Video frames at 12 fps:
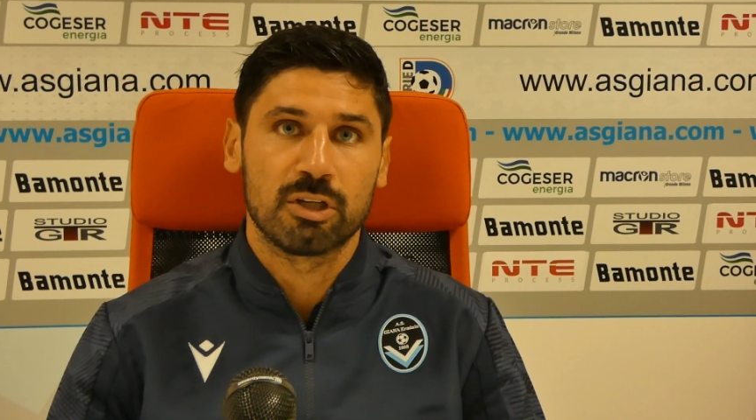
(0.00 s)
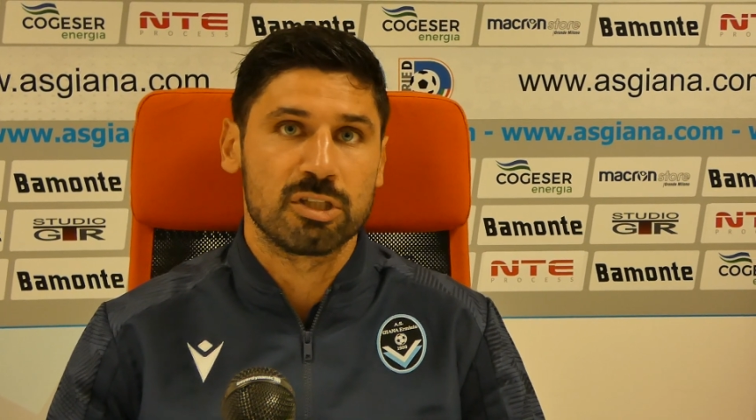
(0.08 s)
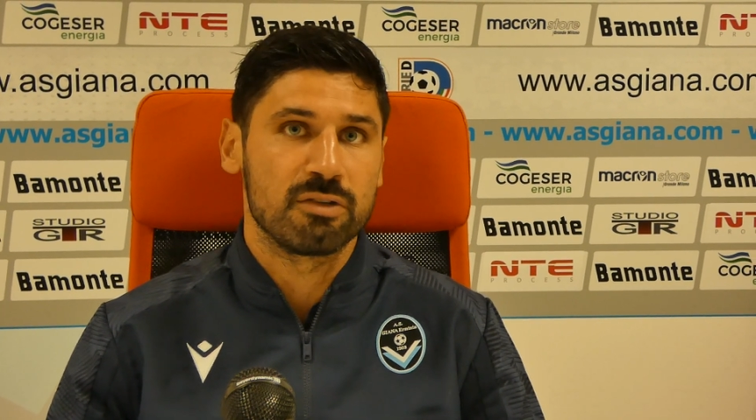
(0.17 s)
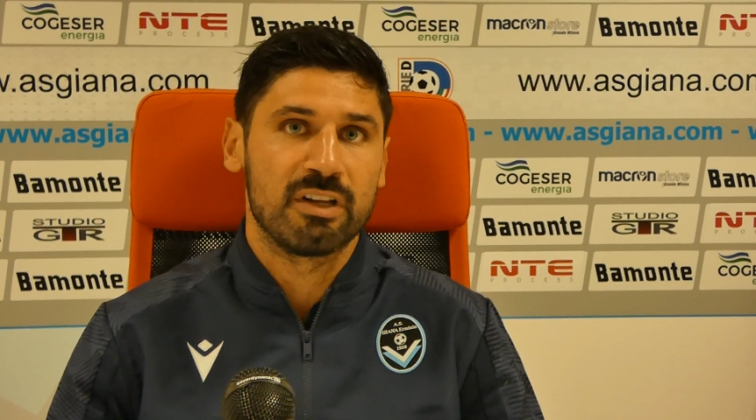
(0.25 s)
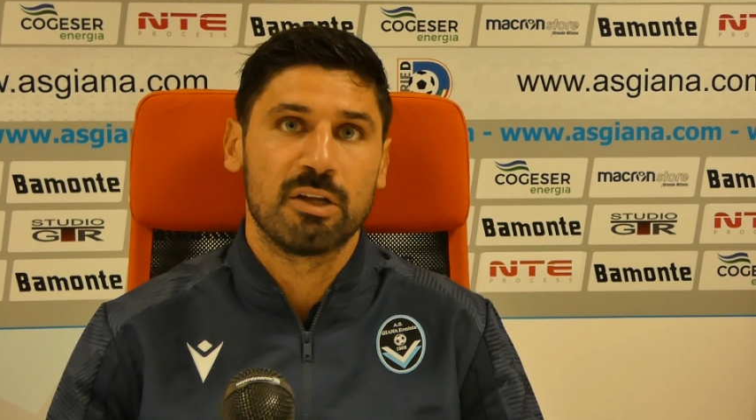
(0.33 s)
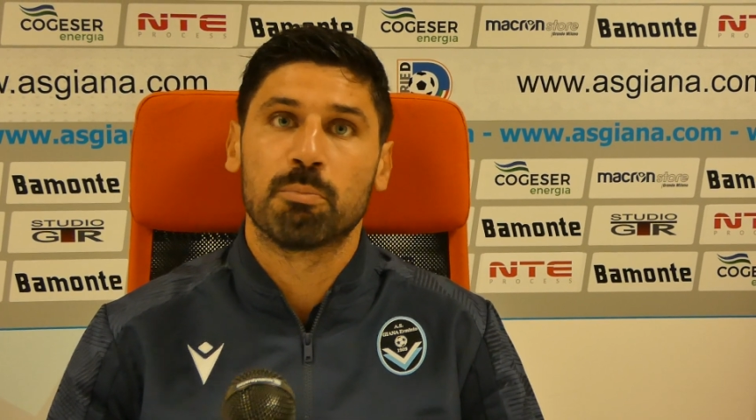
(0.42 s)
che
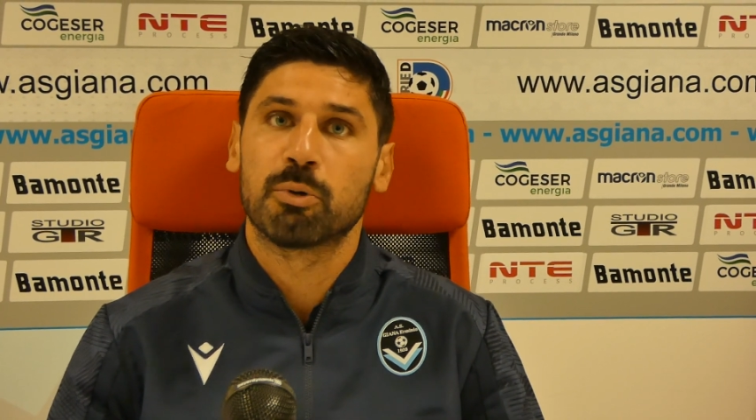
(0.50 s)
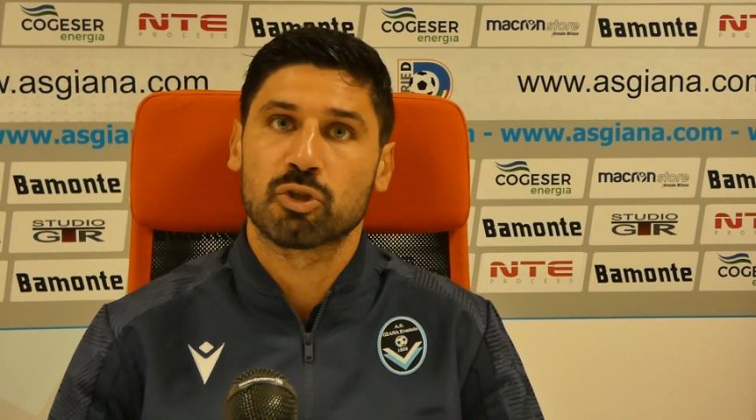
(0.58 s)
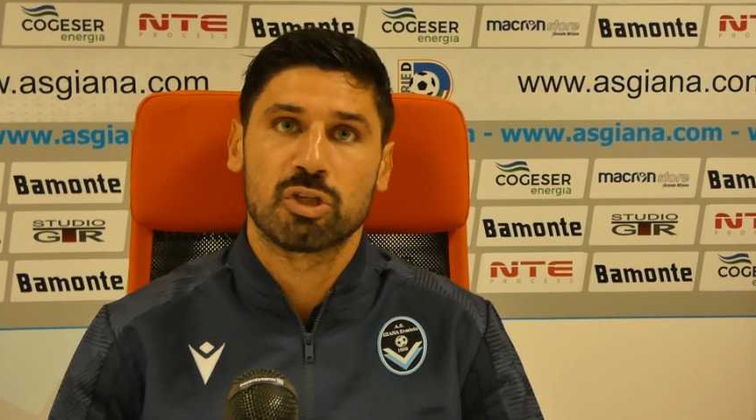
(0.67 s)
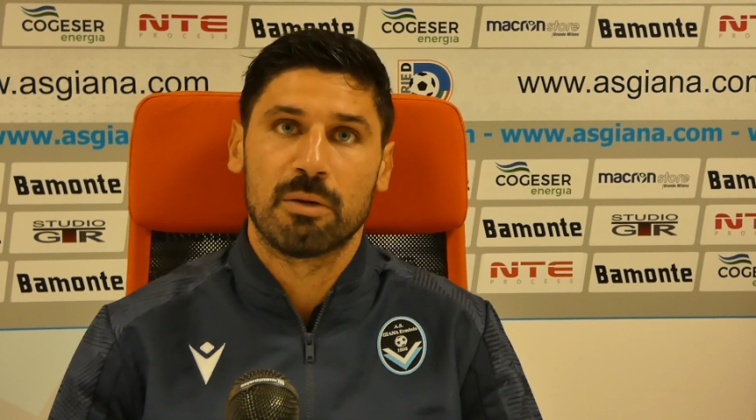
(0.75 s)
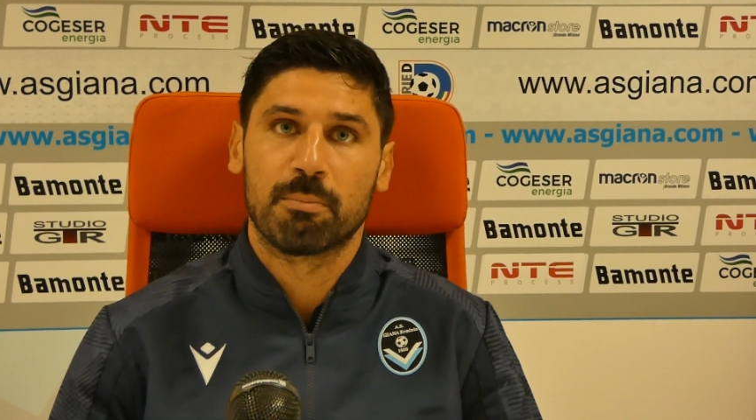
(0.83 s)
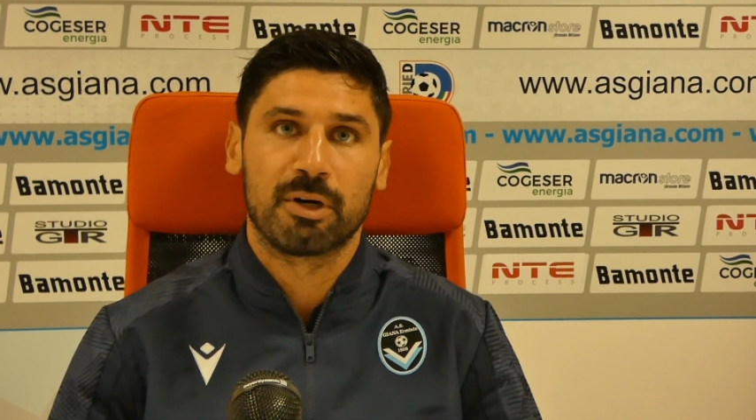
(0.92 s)
si vede un po'
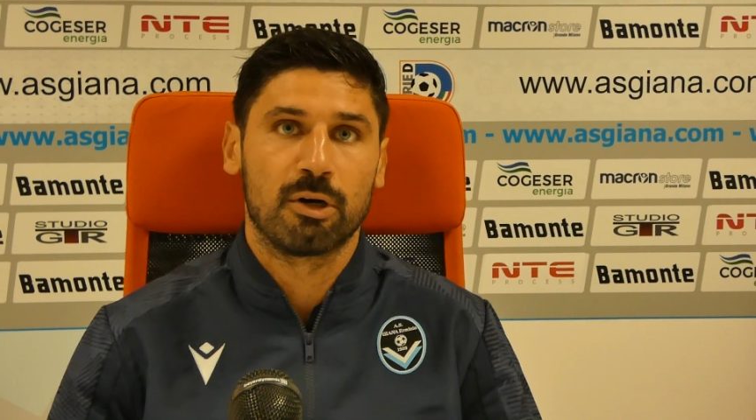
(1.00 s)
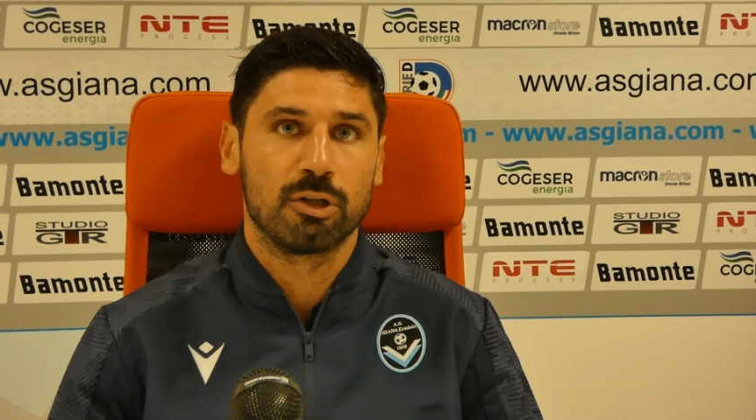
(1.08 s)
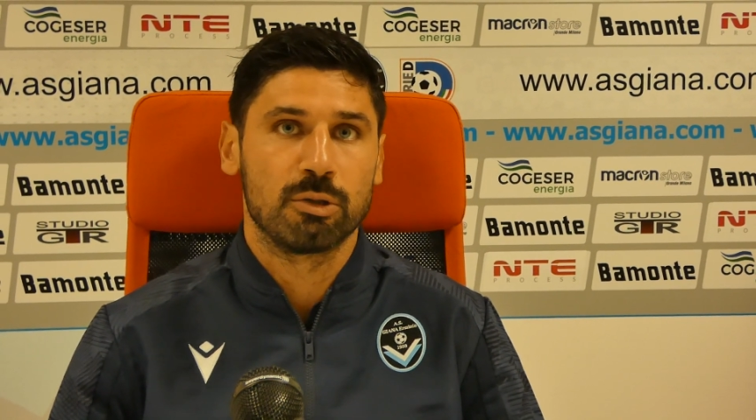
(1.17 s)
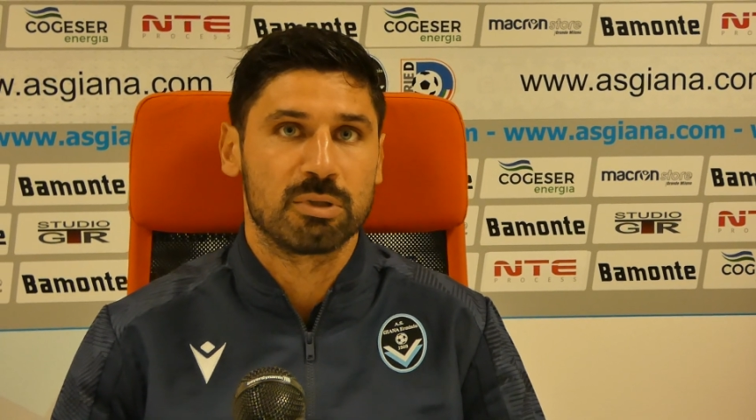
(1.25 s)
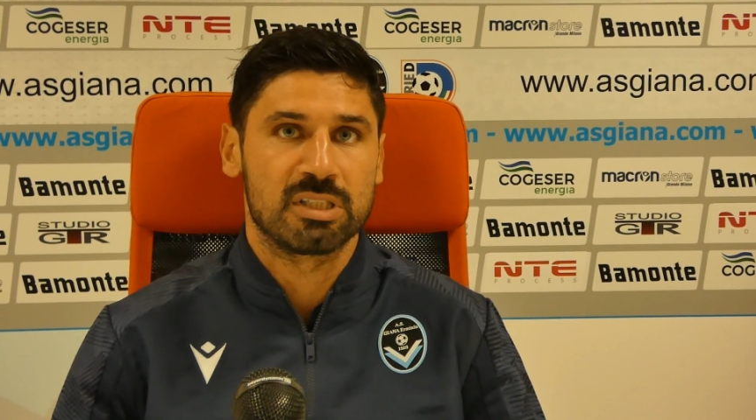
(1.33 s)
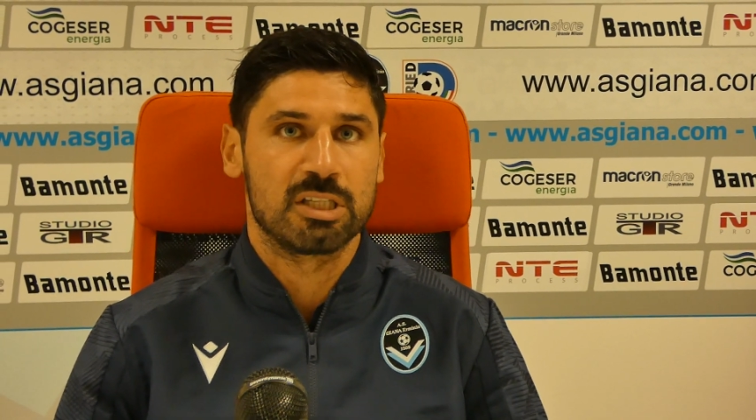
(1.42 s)
sempre no,
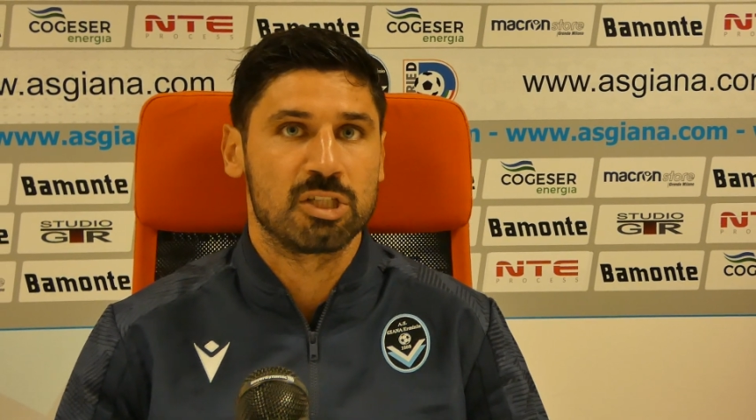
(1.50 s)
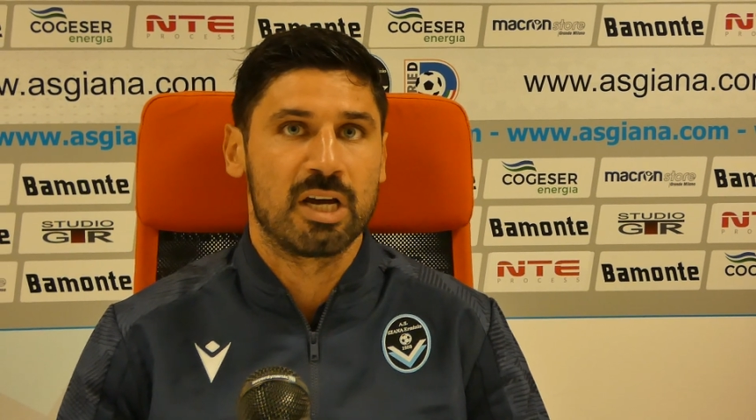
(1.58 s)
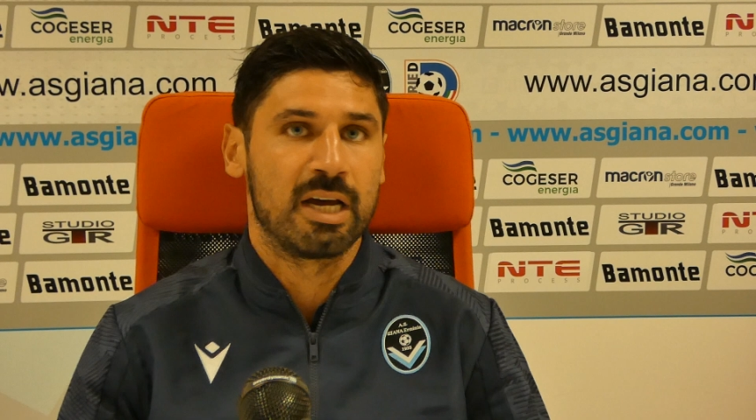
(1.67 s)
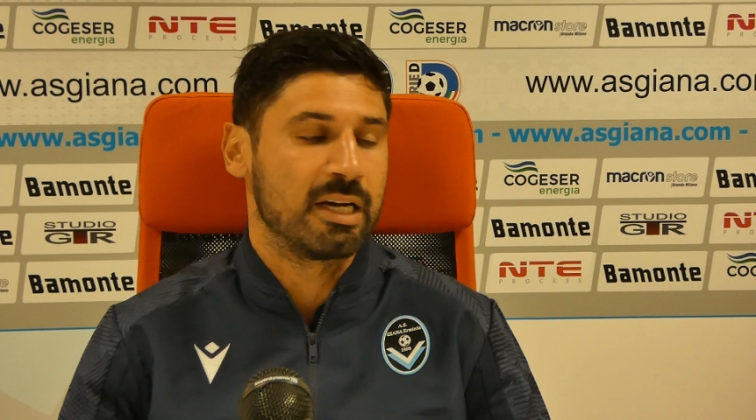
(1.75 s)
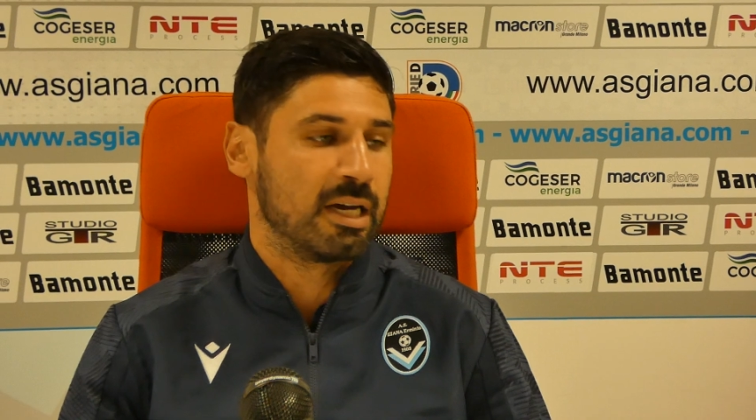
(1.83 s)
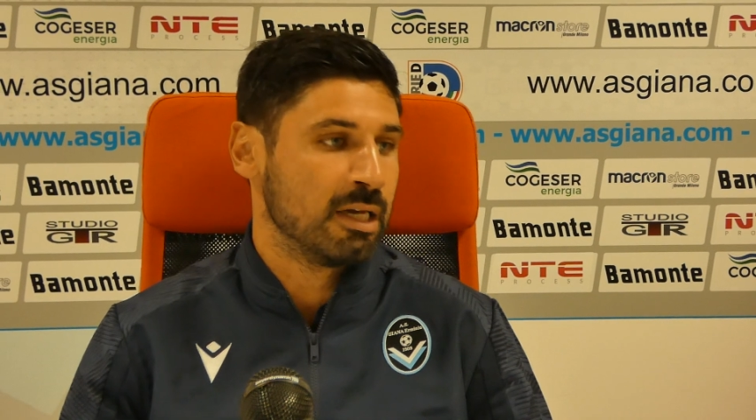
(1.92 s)
di questa
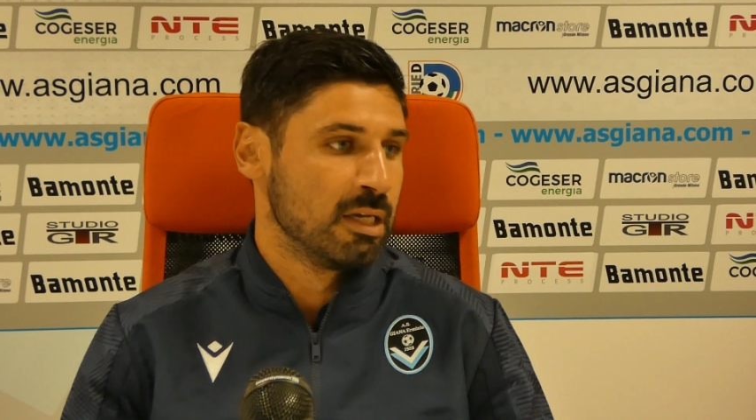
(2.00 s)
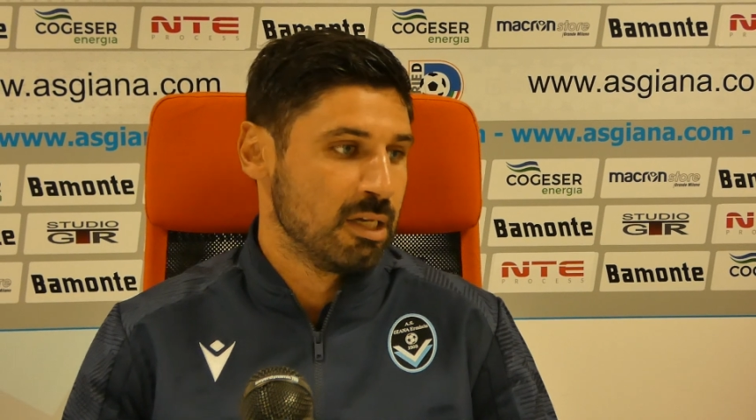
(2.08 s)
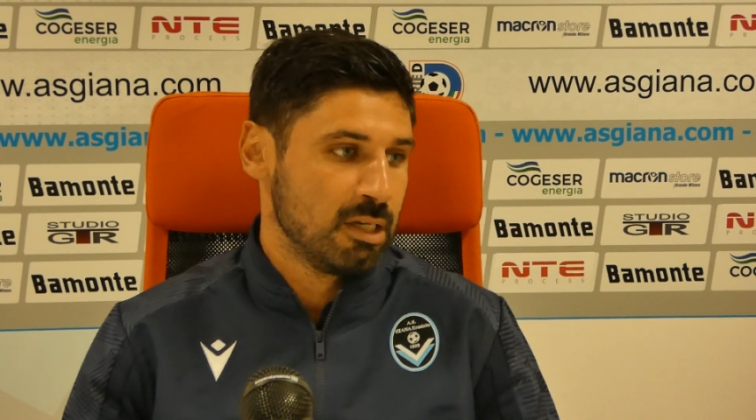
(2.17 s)
Giana,